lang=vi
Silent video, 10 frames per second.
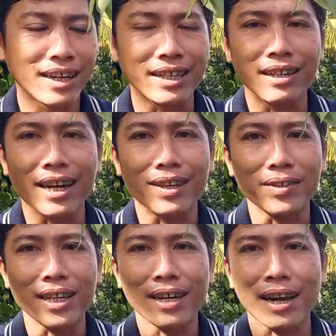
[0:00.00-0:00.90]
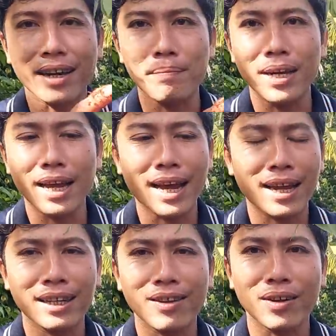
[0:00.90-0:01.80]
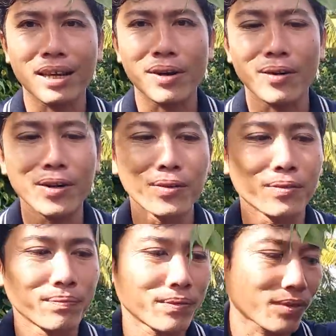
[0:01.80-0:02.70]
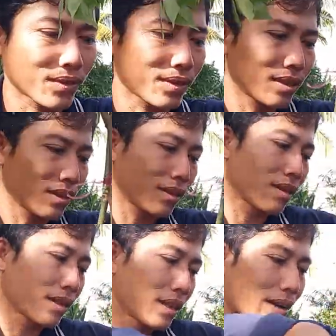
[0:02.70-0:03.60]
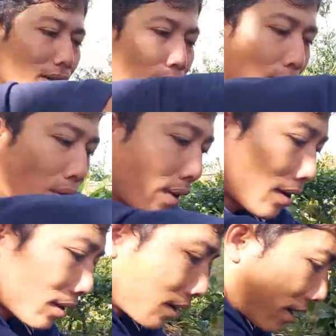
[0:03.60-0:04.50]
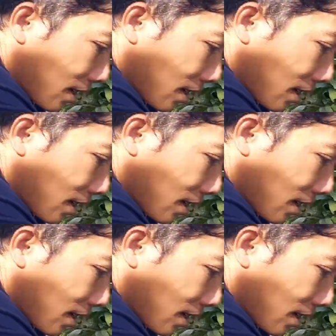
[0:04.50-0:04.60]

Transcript: thì chiếc này toàn sẽ đặt camera toàn theo dõi luôn theo dõi coi nó